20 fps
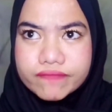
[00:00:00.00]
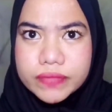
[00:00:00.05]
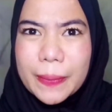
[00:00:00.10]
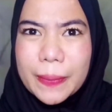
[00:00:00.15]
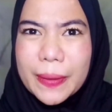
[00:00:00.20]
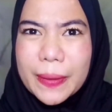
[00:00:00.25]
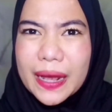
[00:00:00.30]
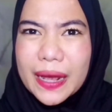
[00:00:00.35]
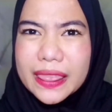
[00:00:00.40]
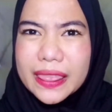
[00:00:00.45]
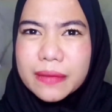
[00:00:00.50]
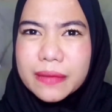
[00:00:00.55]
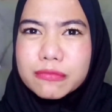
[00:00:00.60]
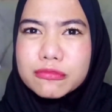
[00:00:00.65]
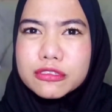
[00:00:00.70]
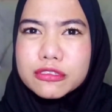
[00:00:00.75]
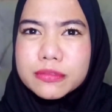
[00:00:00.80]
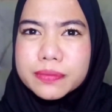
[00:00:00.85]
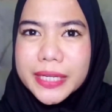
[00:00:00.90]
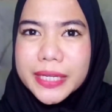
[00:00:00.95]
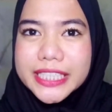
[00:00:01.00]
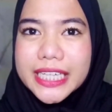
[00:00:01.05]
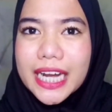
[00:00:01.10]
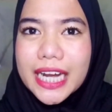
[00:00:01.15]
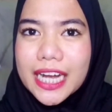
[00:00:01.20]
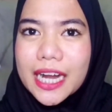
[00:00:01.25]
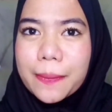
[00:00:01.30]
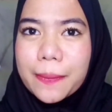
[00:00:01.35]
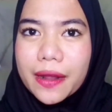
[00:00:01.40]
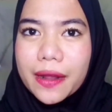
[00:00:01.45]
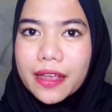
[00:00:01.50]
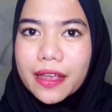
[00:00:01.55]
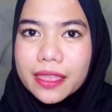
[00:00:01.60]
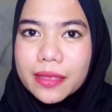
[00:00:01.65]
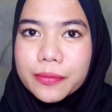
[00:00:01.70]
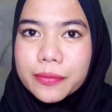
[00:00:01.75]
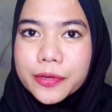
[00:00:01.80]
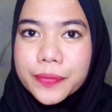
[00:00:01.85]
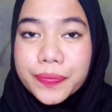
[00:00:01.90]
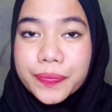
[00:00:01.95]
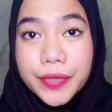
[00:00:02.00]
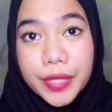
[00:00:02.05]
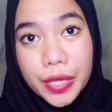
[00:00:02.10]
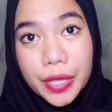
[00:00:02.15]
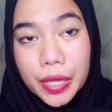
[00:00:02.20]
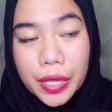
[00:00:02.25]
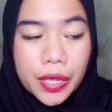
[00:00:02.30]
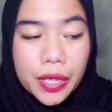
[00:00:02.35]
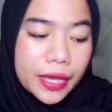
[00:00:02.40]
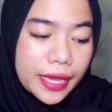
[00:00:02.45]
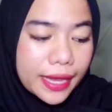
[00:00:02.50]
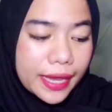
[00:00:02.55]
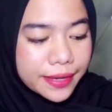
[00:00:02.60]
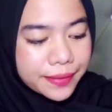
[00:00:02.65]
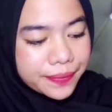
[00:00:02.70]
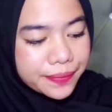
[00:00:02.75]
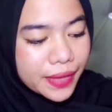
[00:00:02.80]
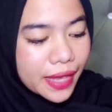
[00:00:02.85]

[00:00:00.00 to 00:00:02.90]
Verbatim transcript: Gak pernah ketemu Pacaran gak pernah ketemu Oke okay.